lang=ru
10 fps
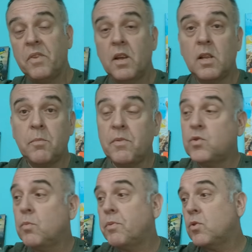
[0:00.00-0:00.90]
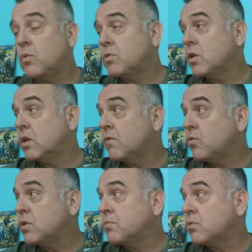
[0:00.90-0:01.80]
Это при всем при том, что они в
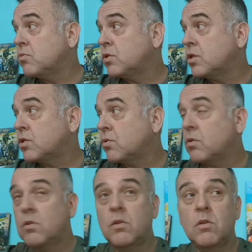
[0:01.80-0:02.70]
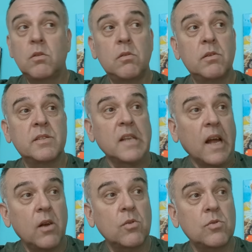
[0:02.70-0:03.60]
лучшем случае штук не
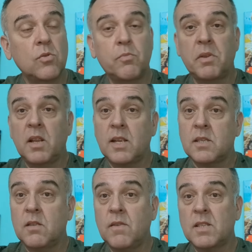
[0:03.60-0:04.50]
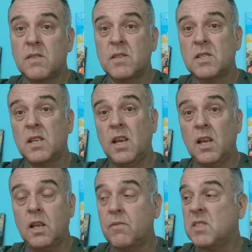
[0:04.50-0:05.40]
знаю, штук 15-20 в
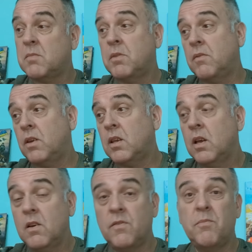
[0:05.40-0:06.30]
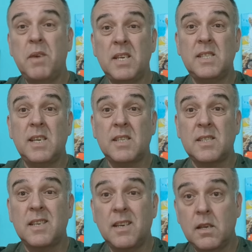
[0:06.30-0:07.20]
состоянии возобновить в месяц